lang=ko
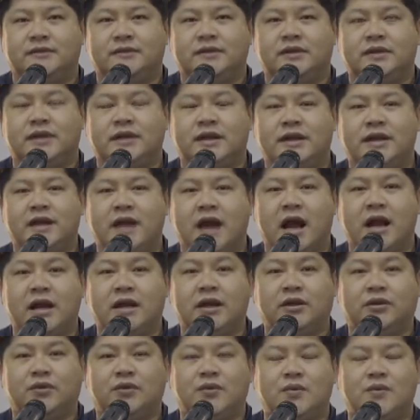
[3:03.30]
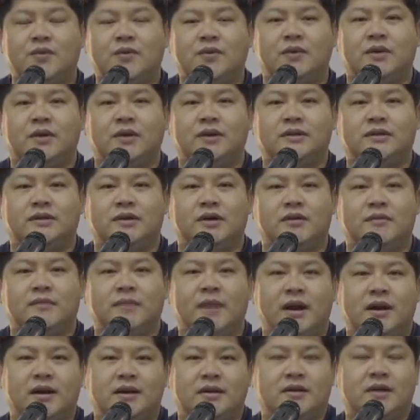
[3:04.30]
이 한 해도
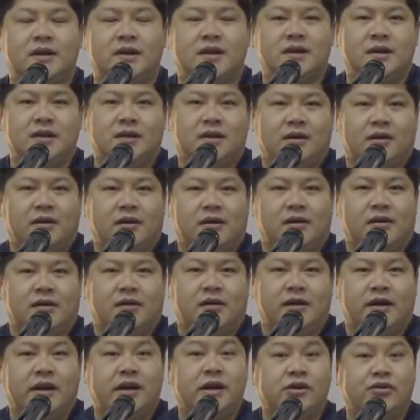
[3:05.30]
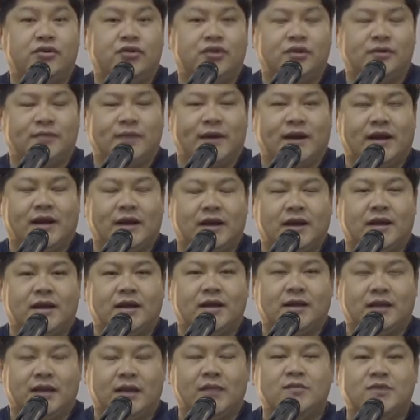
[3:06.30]
정말 어,
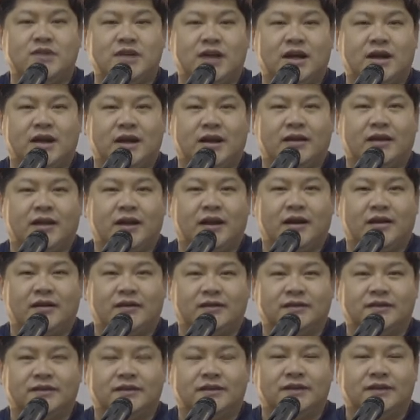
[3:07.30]
일주일밖에 남지 않았네요.